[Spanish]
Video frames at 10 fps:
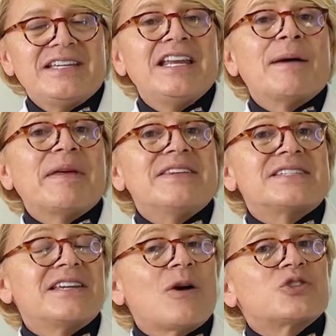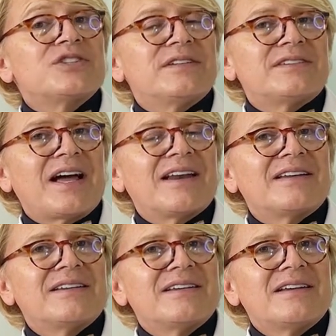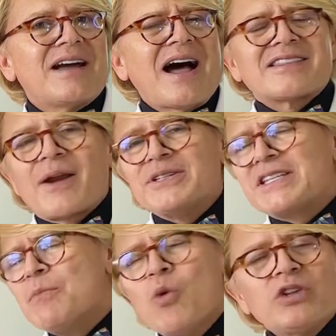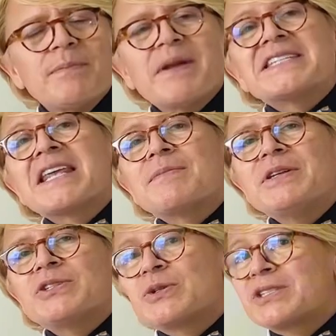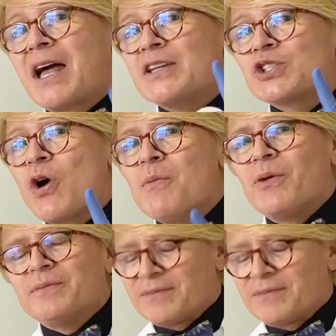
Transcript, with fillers: y la medicina occidental a través de múltiples servicios tales como